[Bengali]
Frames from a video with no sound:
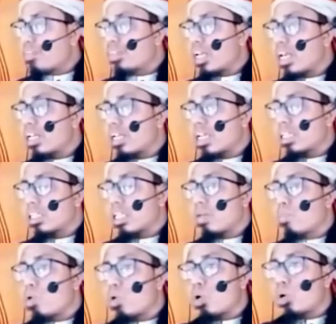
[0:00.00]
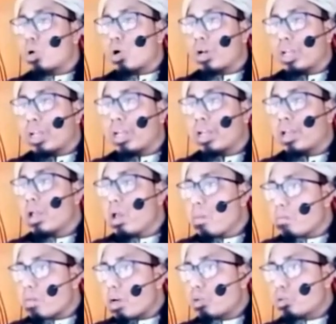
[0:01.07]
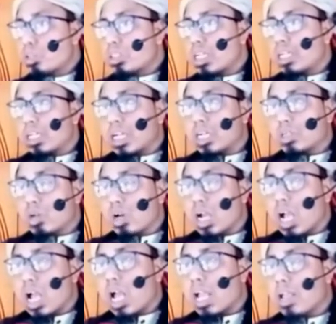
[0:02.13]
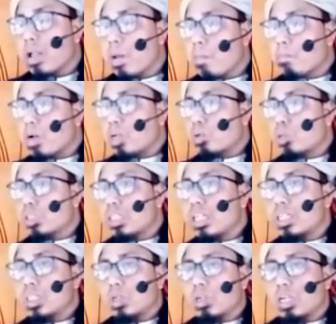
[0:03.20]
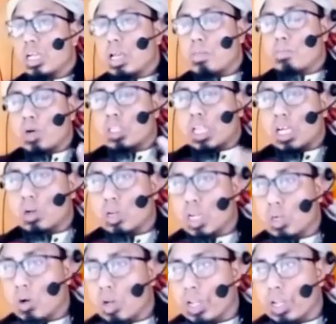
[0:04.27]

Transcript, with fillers: ব্যবসার ক্ষেত্রে ভুল করে মানুষদেরকে টগায় মানুষদের সঙ্গে প্রতারণা